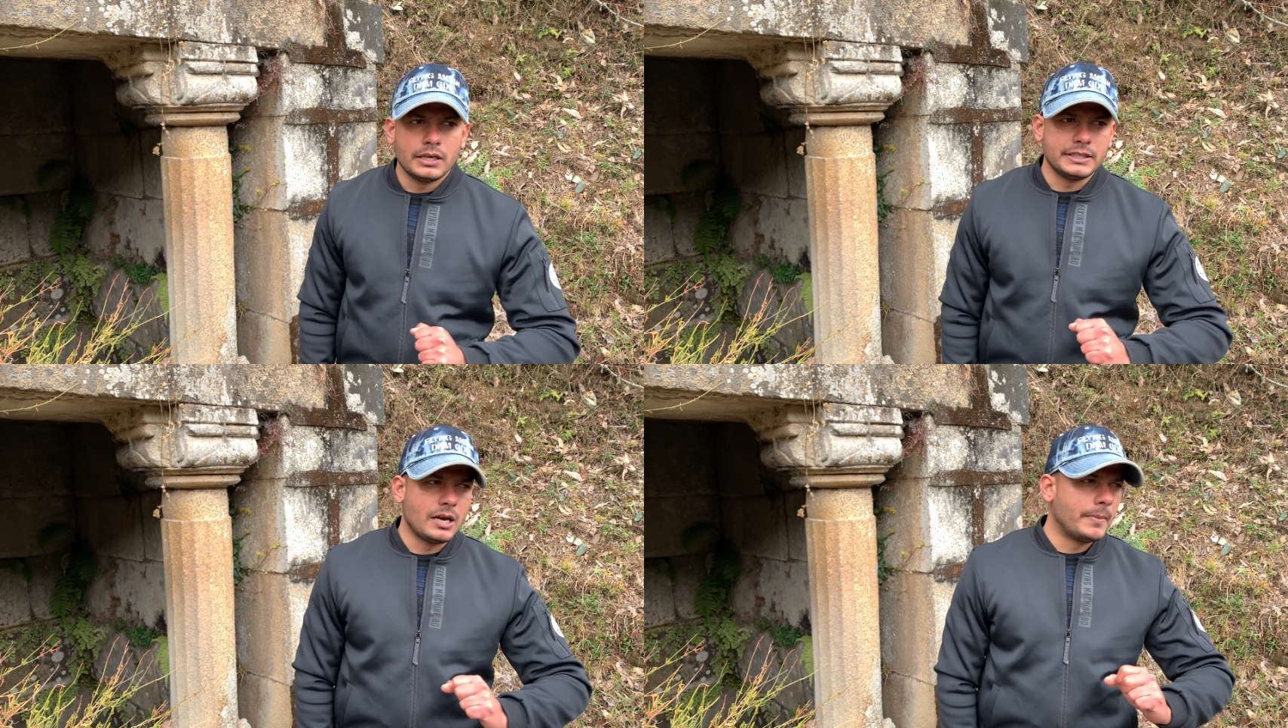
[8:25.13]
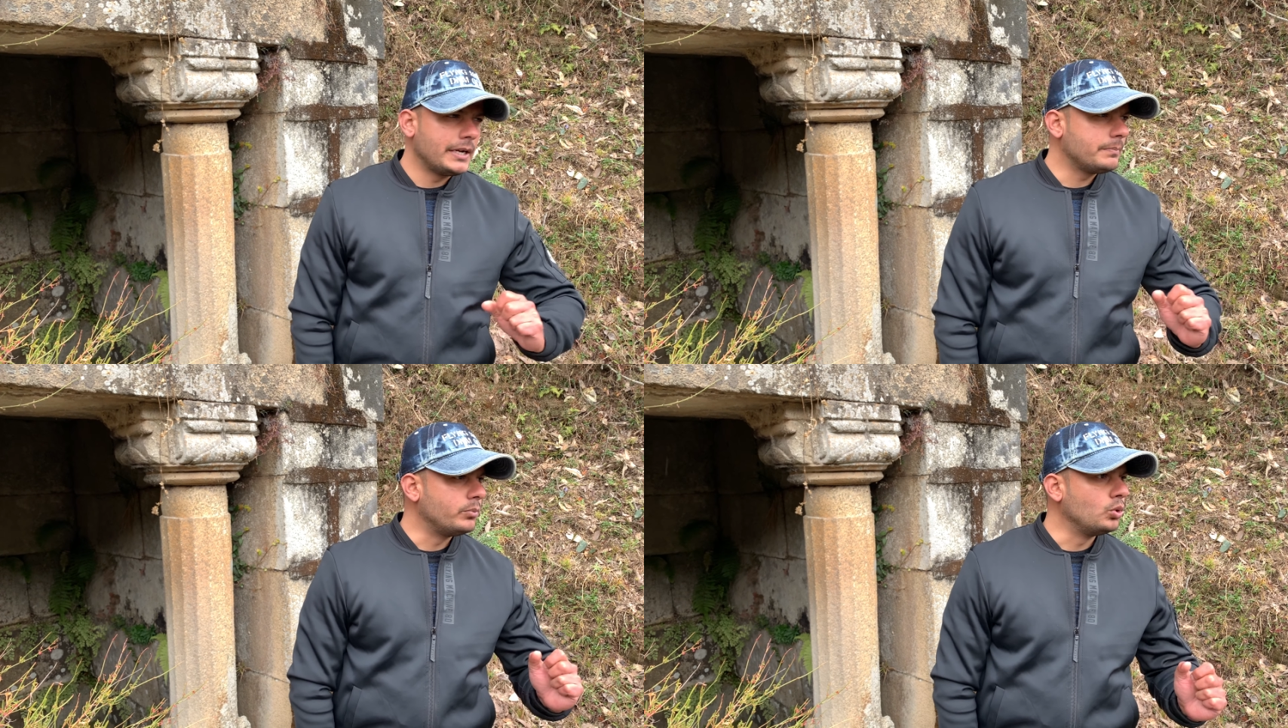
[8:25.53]
ये
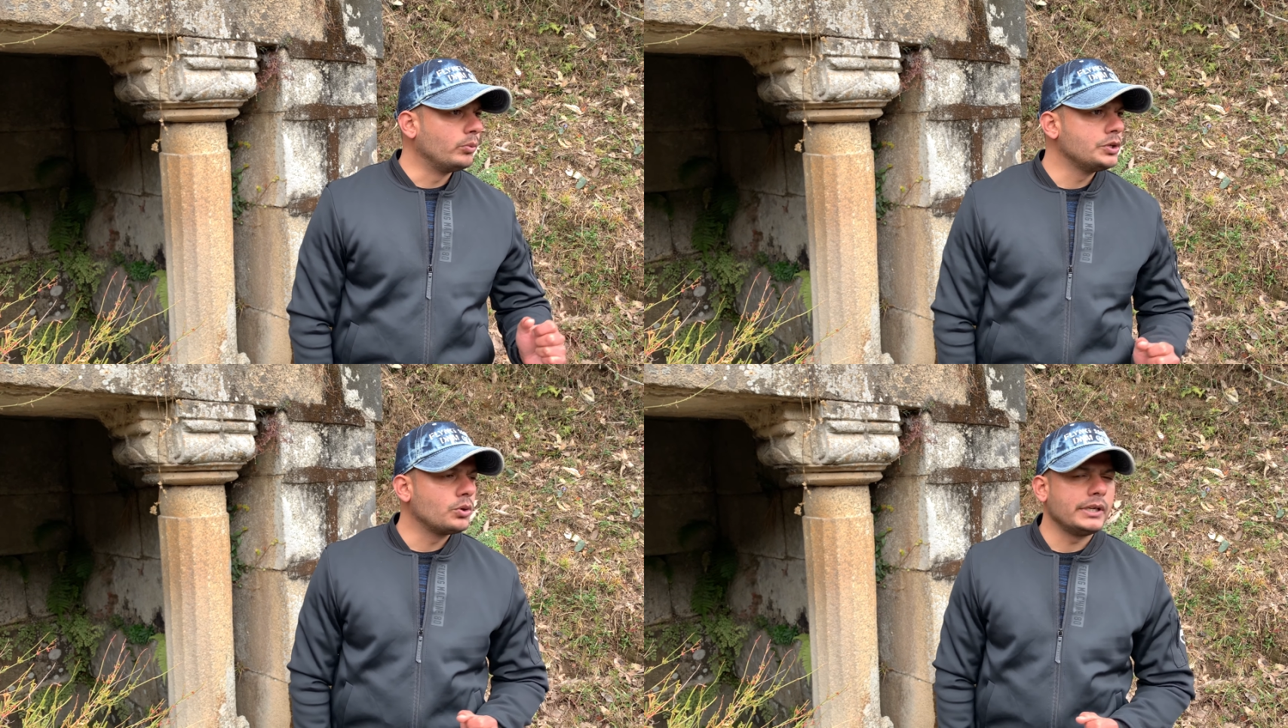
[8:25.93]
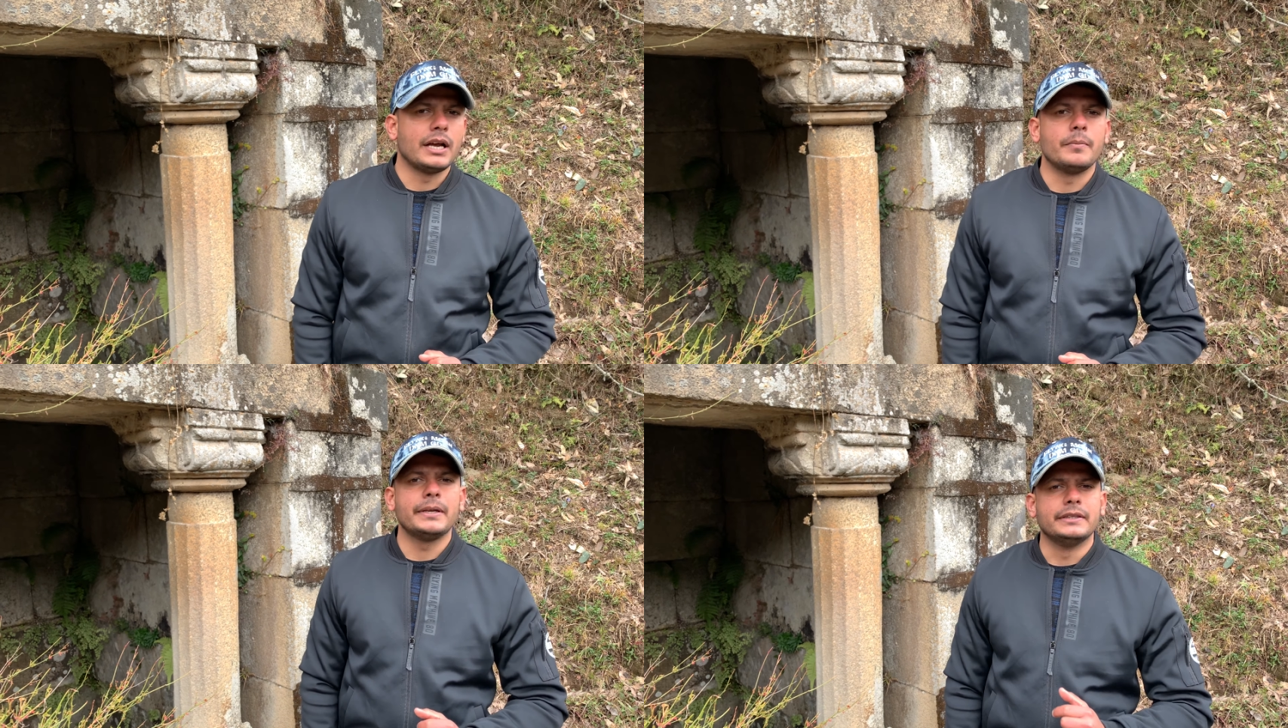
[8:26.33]
हमारे पूर्वजों की
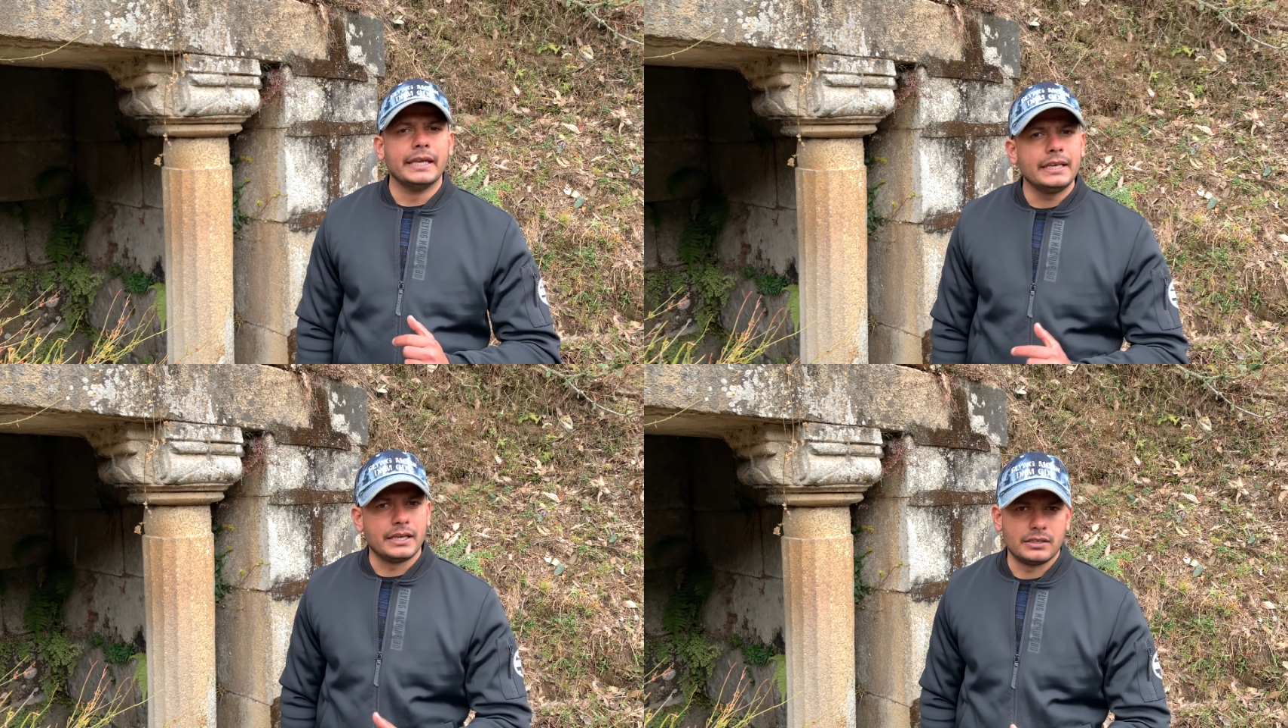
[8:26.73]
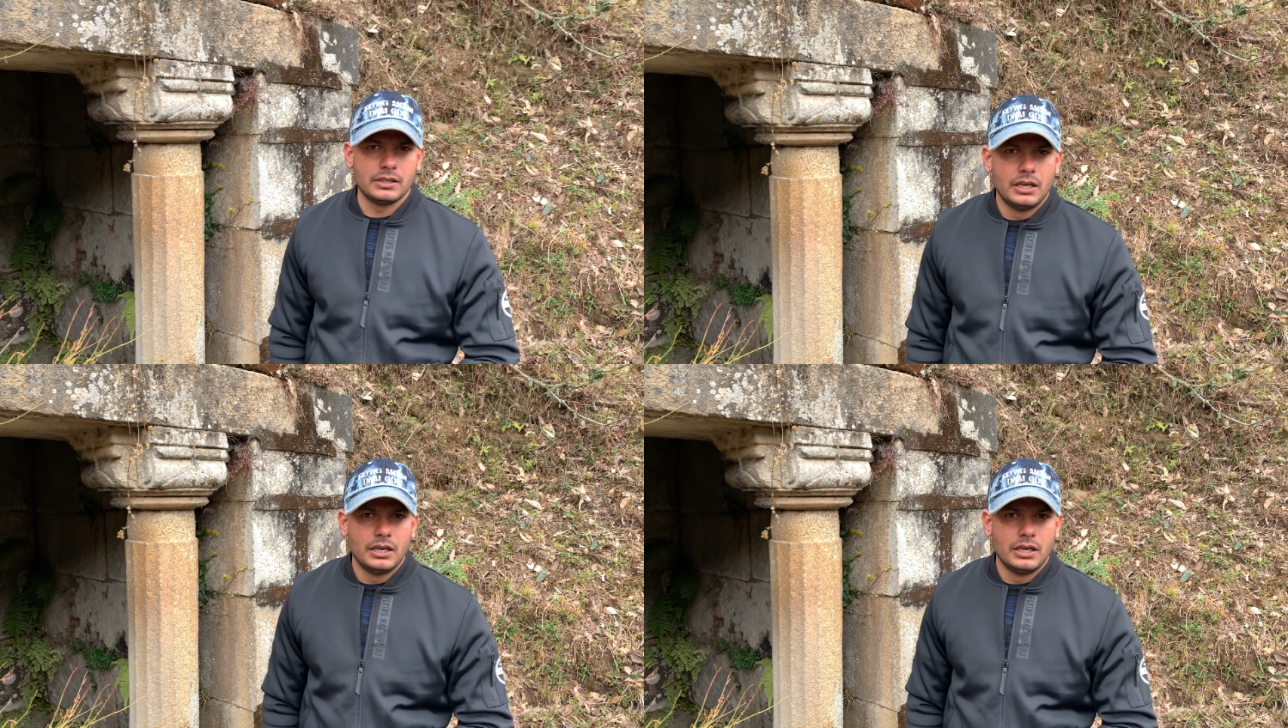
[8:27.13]
हमें देन है